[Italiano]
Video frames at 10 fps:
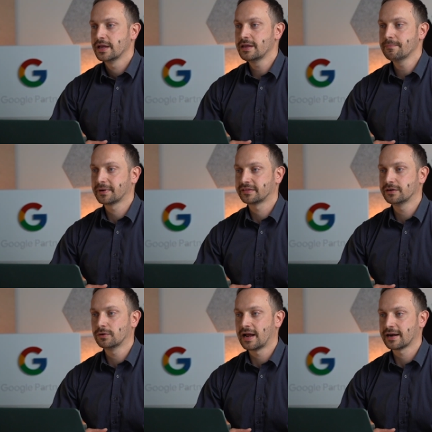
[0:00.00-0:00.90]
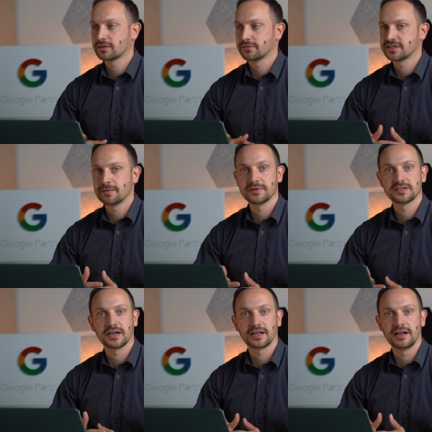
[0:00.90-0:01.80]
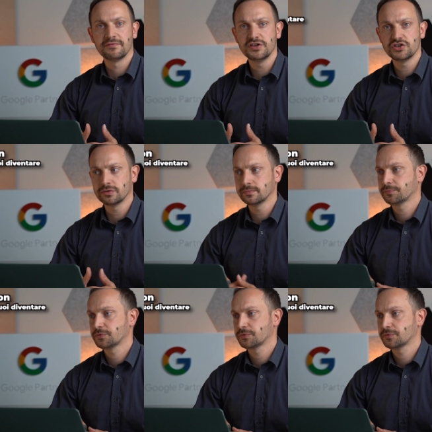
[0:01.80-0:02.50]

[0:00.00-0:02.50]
In particolare dovreste pensare alla vision,